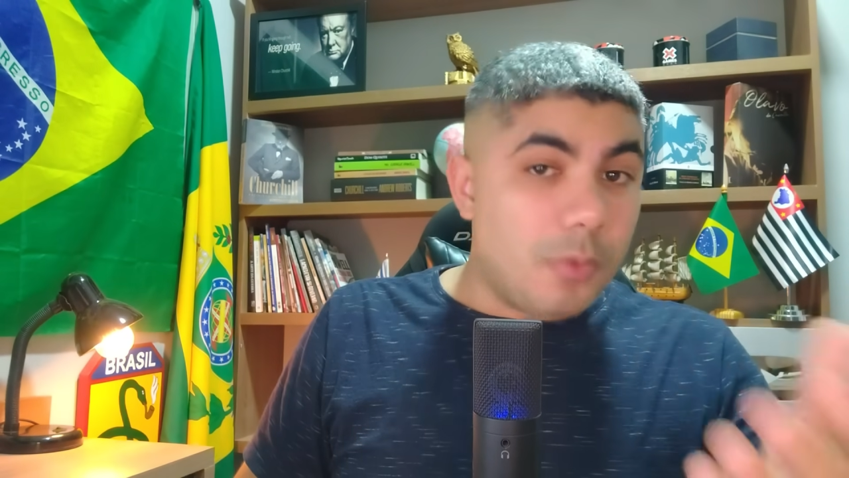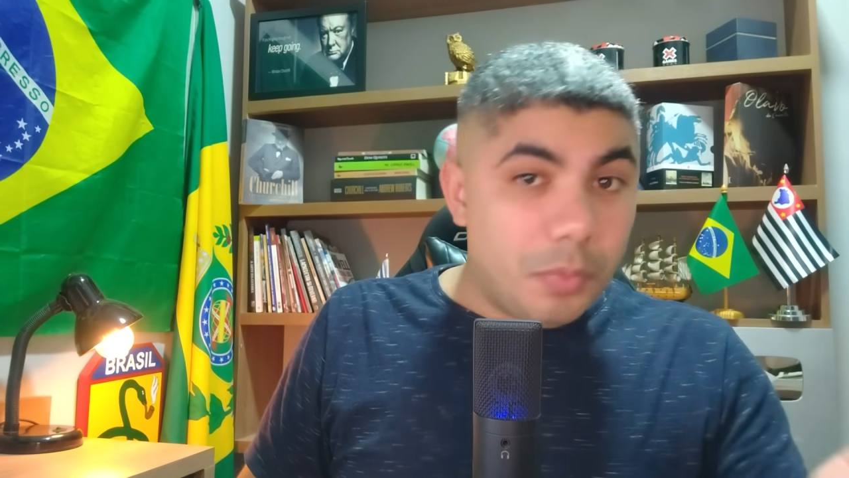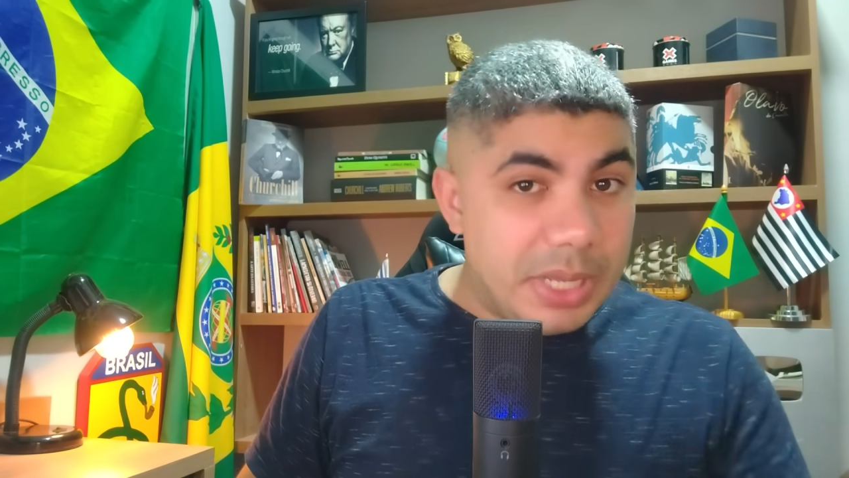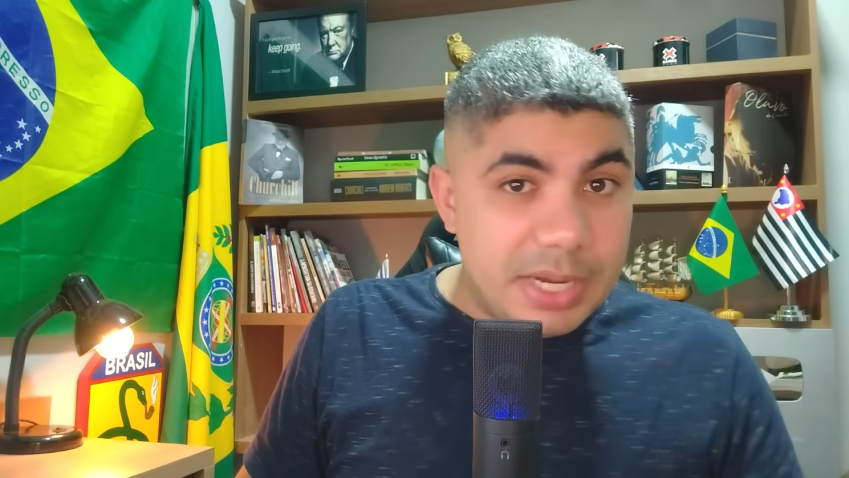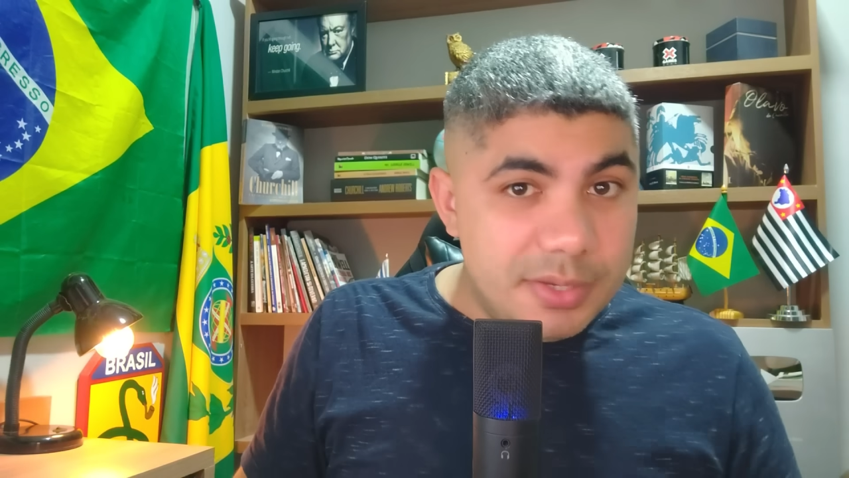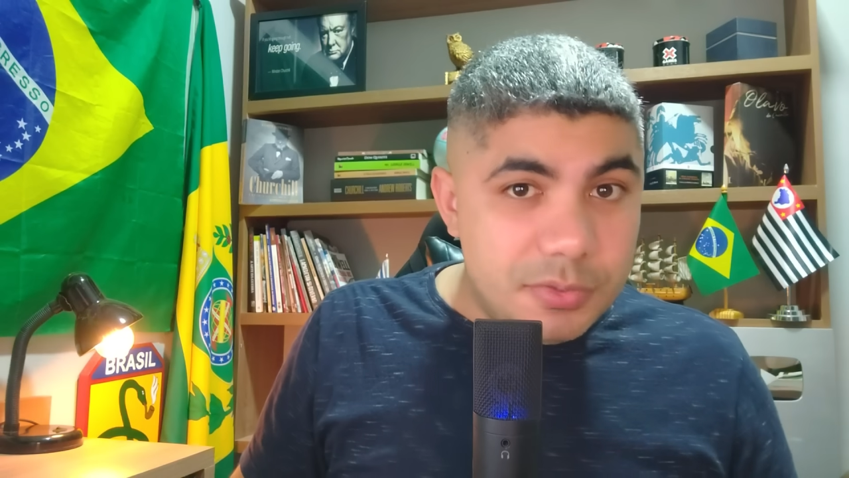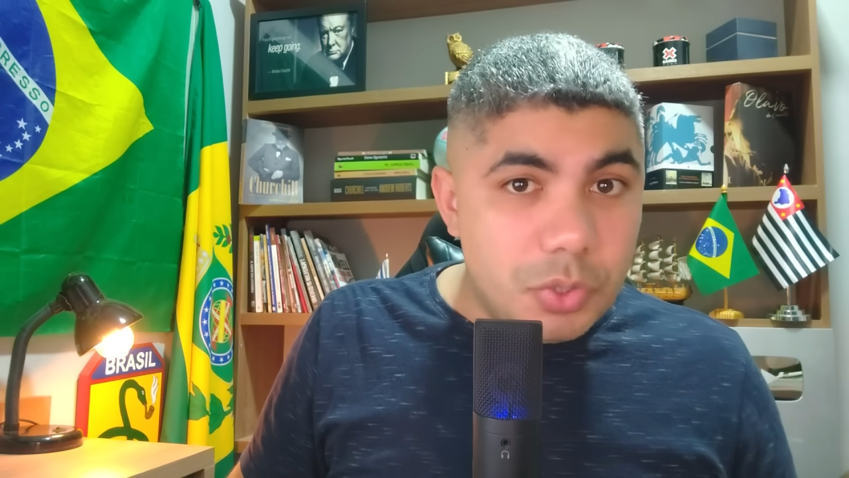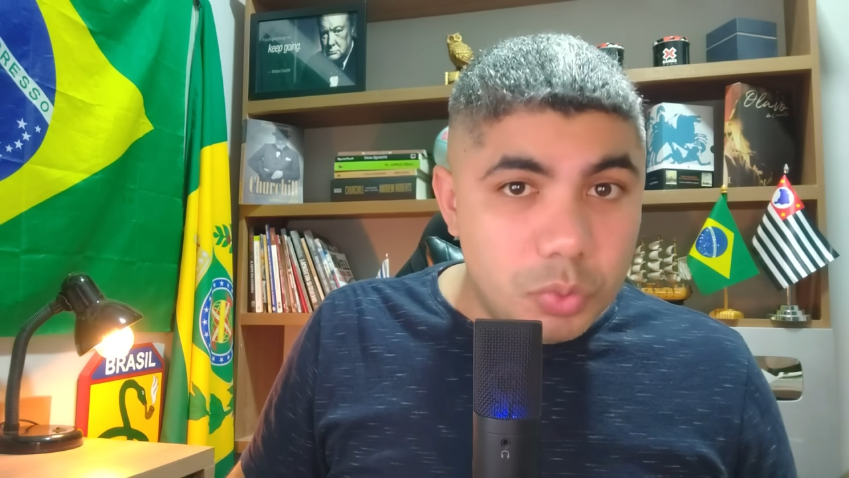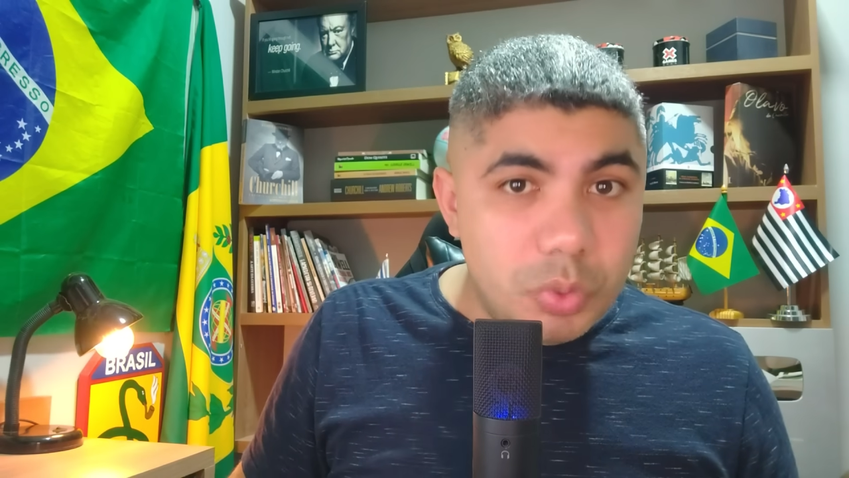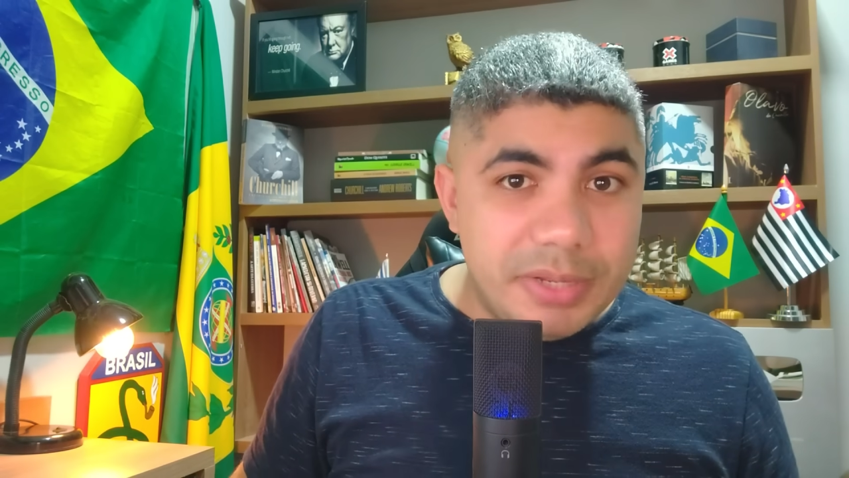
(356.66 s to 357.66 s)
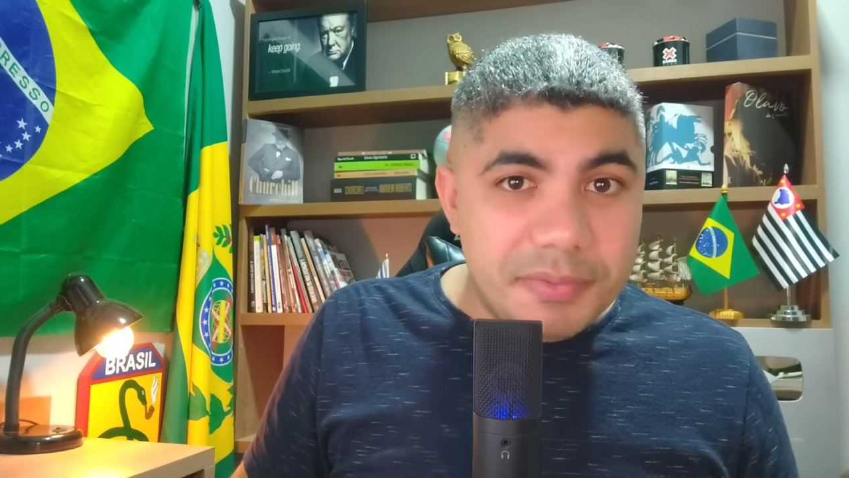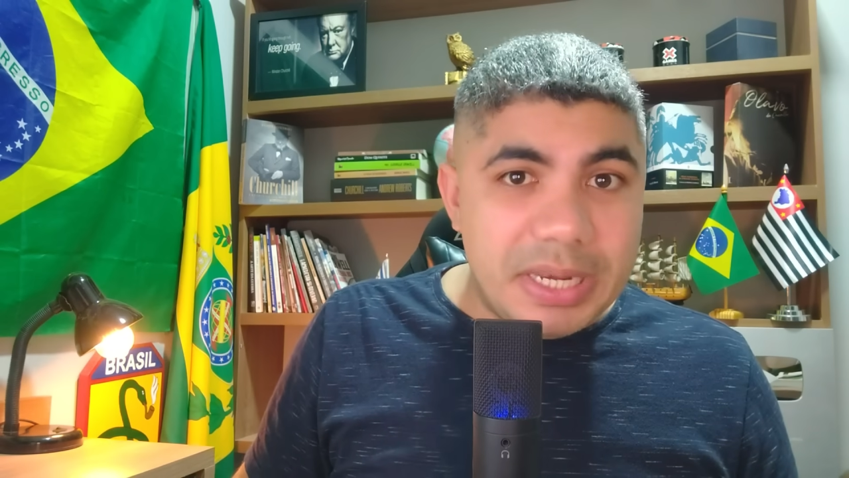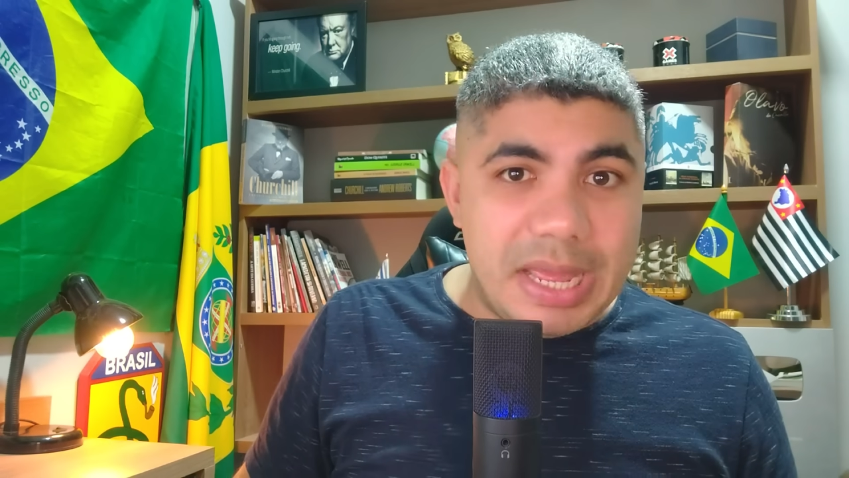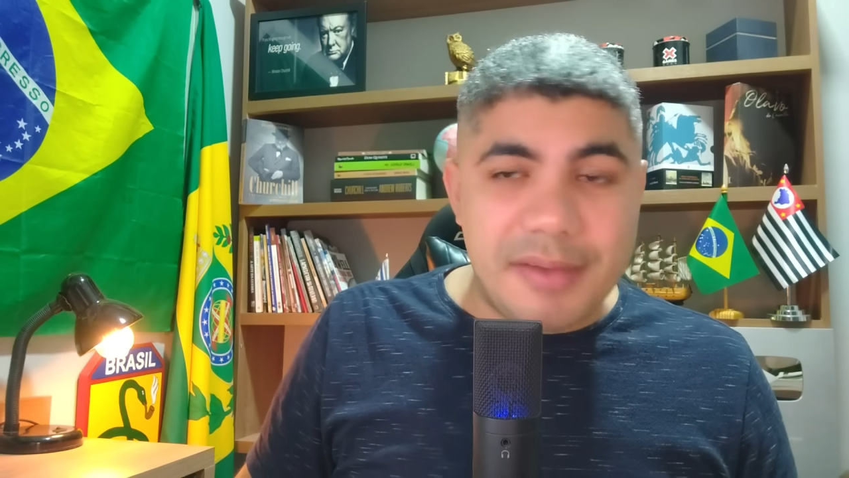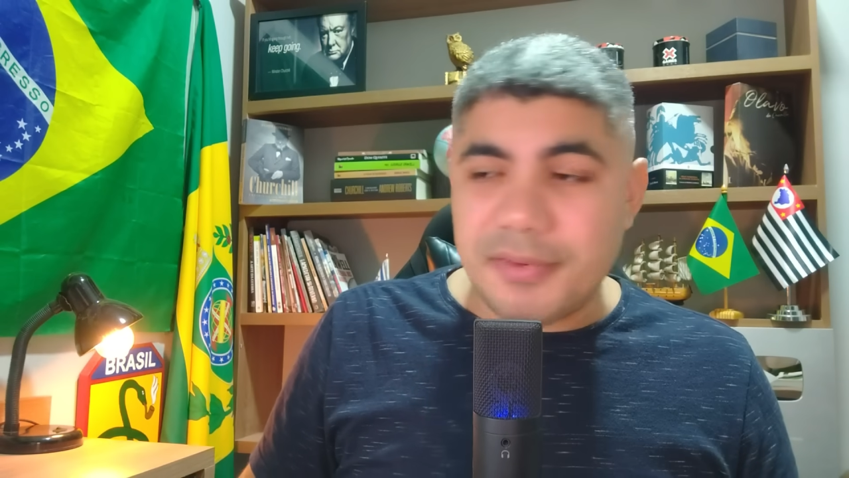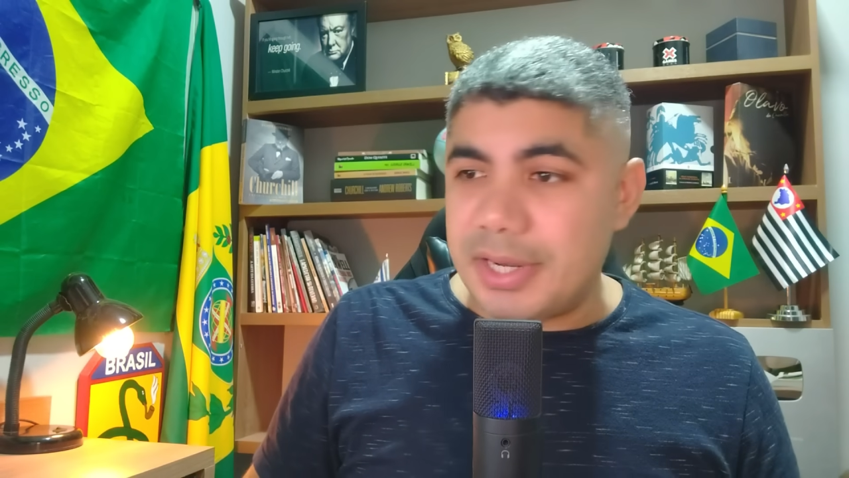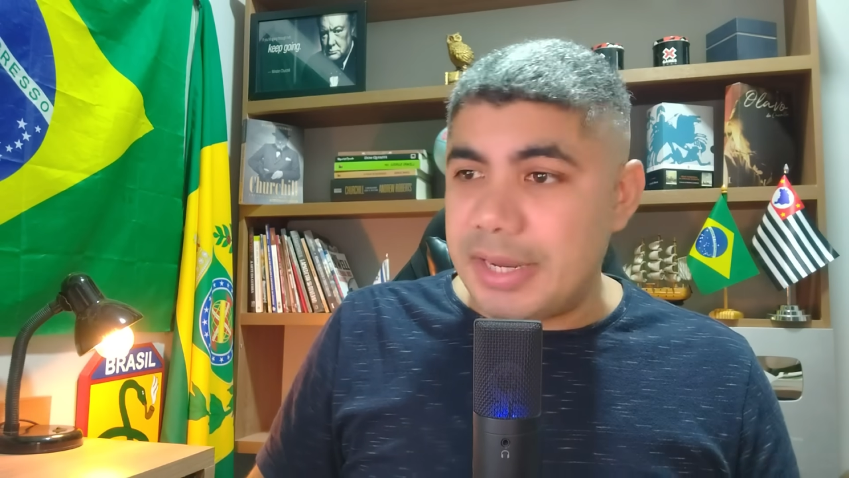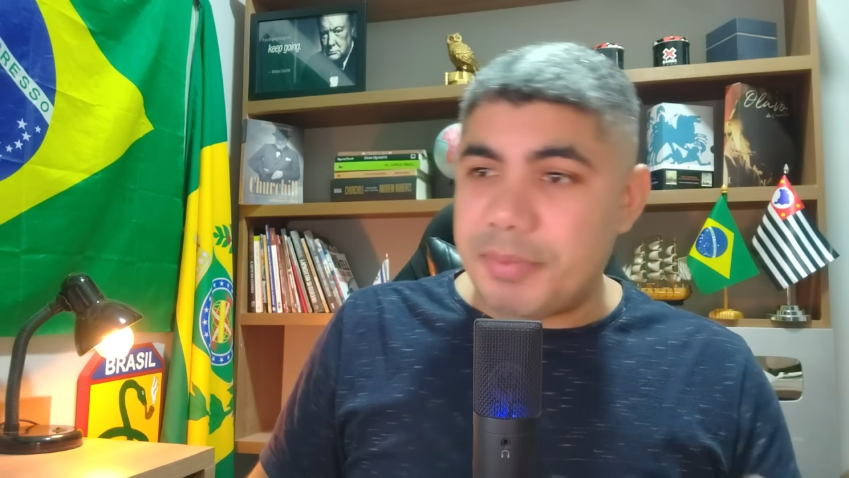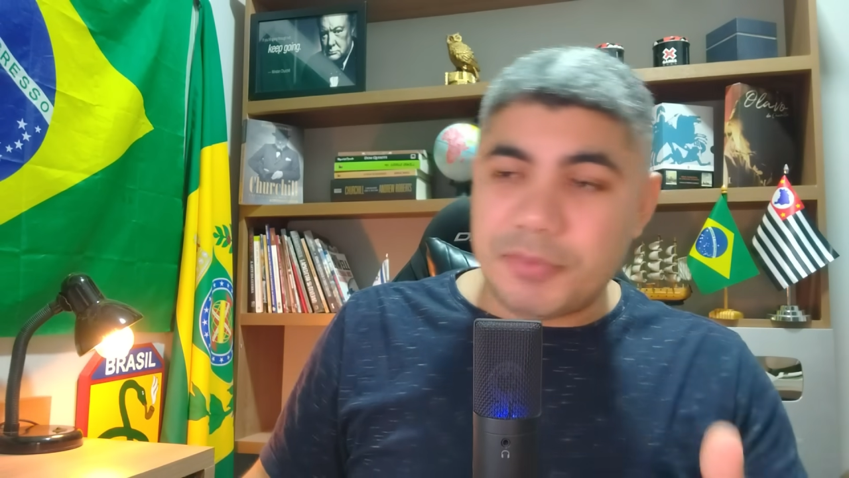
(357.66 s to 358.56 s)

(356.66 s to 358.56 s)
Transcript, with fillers: Bom, era isso que o Lula falava, né?